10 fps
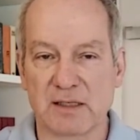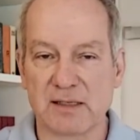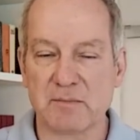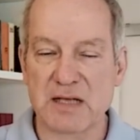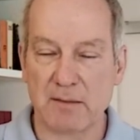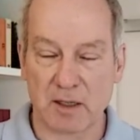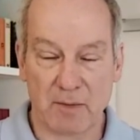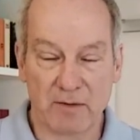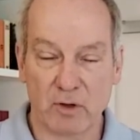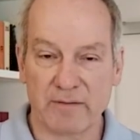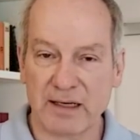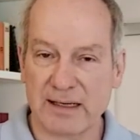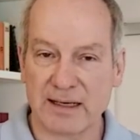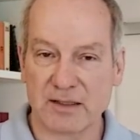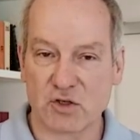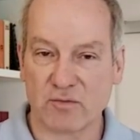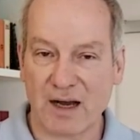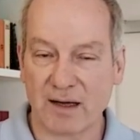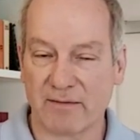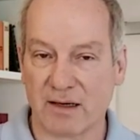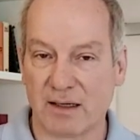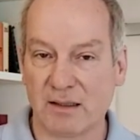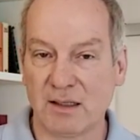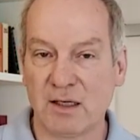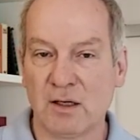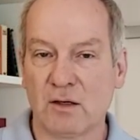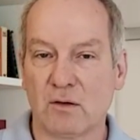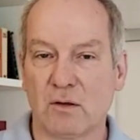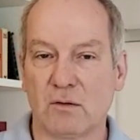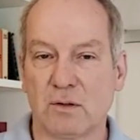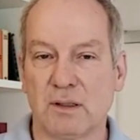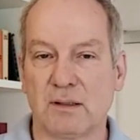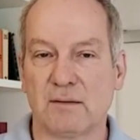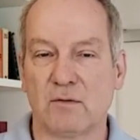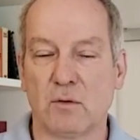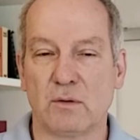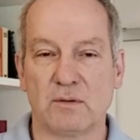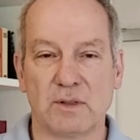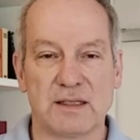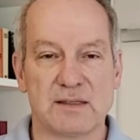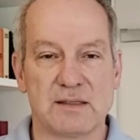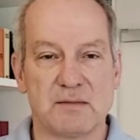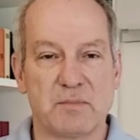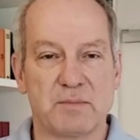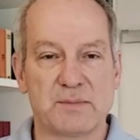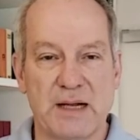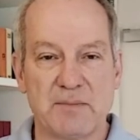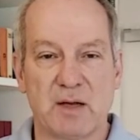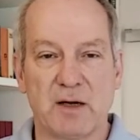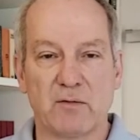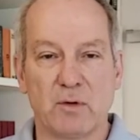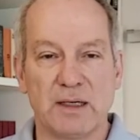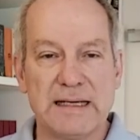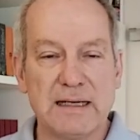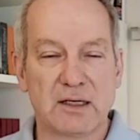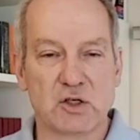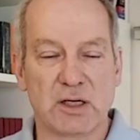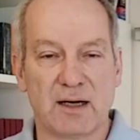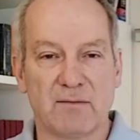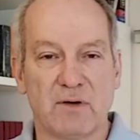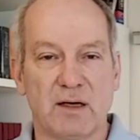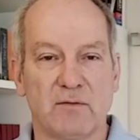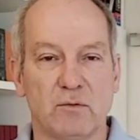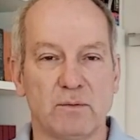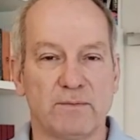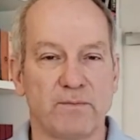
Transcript: Da sind Psalmen dabei, wo er wirklich ganz schwach war, und, und dann sind Psalmen dabei, wo er niedergeschlagen war, wo,